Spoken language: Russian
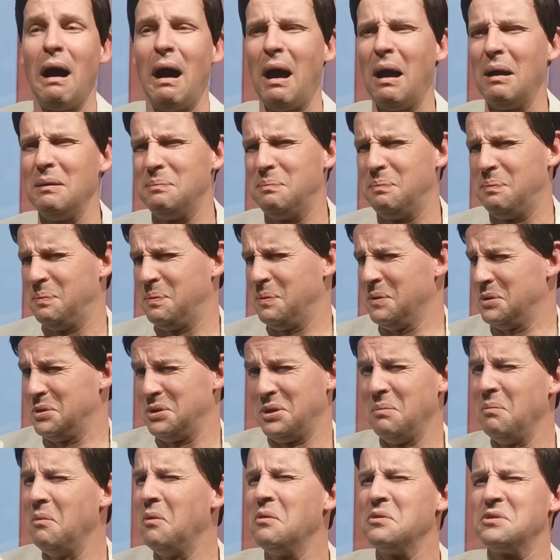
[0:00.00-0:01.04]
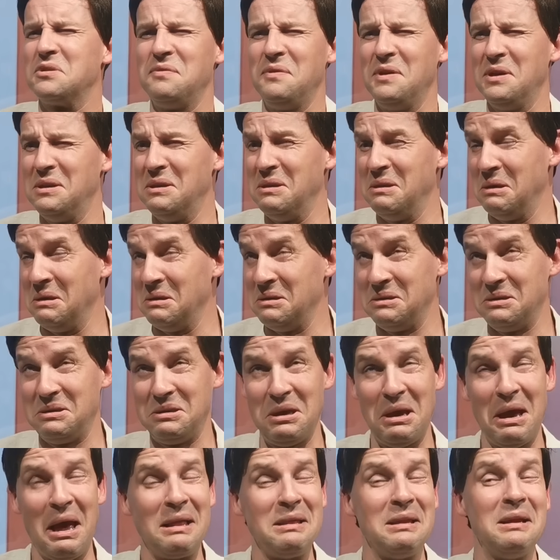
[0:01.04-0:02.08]
А почему же вы не
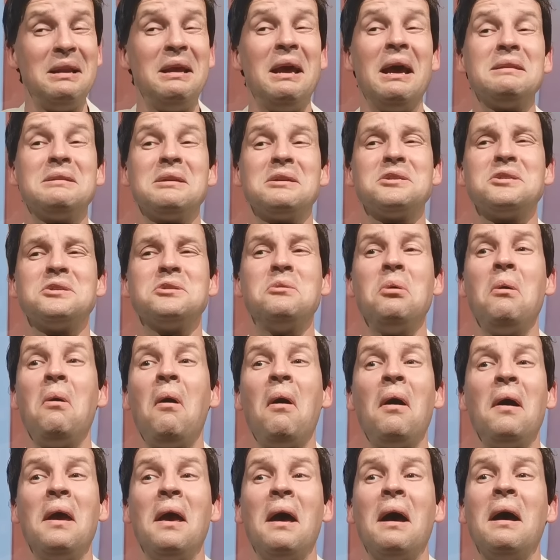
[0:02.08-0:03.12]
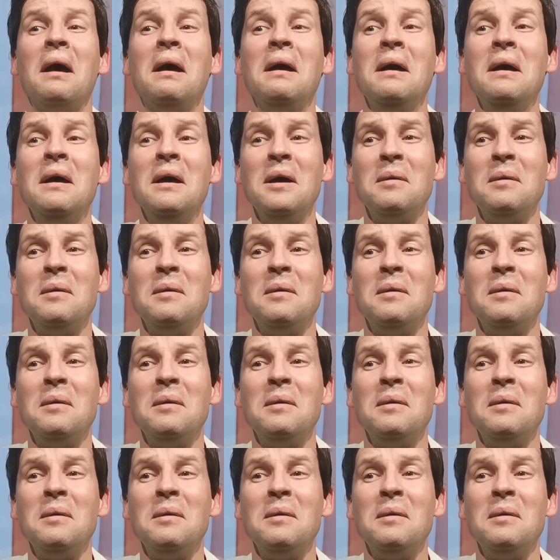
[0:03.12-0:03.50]
делали это стоя?